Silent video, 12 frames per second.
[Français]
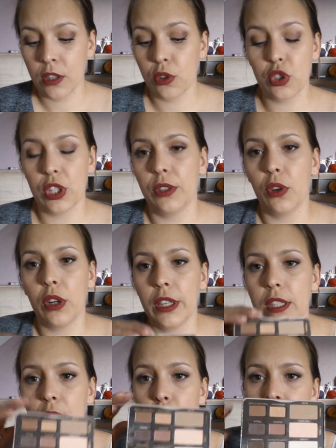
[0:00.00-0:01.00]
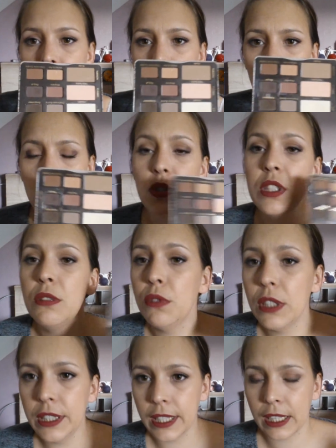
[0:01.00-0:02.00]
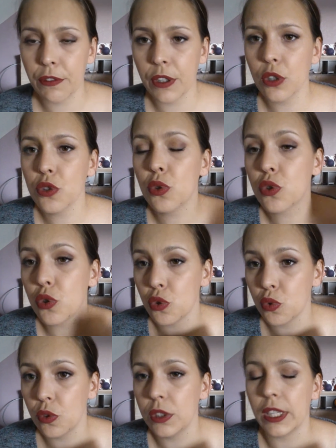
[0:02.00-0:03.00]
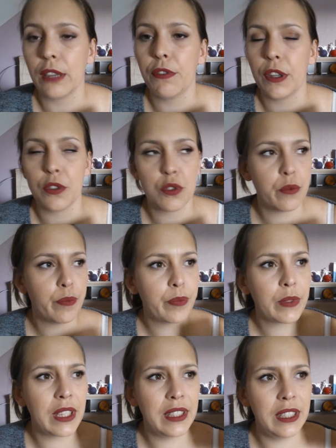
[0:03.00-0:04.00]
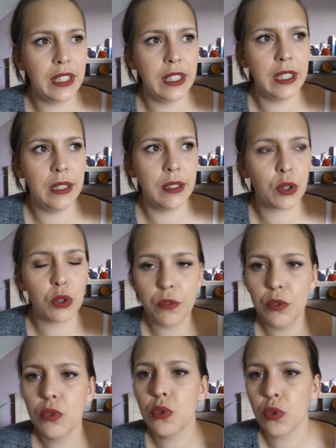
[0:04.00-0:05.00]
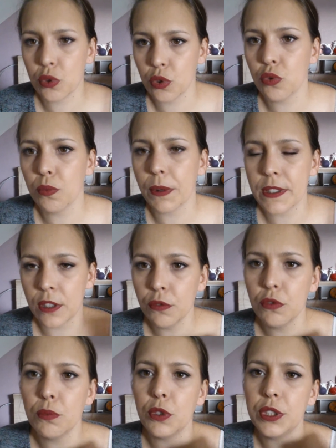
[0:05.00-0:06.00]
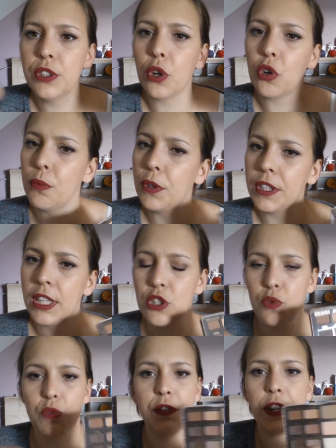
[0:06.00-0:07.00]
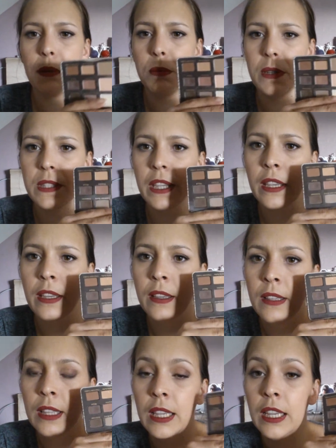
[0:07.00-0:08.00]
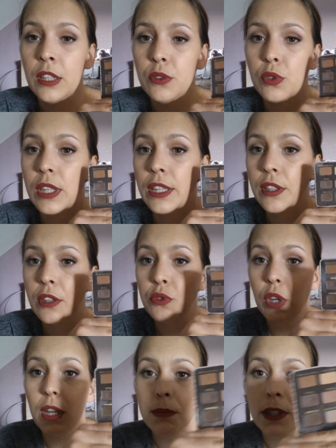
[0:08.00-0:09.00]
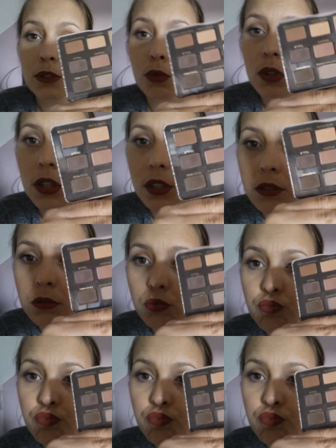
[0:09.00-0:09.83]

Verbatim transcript: Que j'adore, hein, qui est ultra connue. Si vous voulez des références sur ce que je... Des références. Des revues sur ce que je vous présente, vous me dites en commentaire et je vous le ferai avec plaisir. Donc la Natural Matte, voilà. Hein.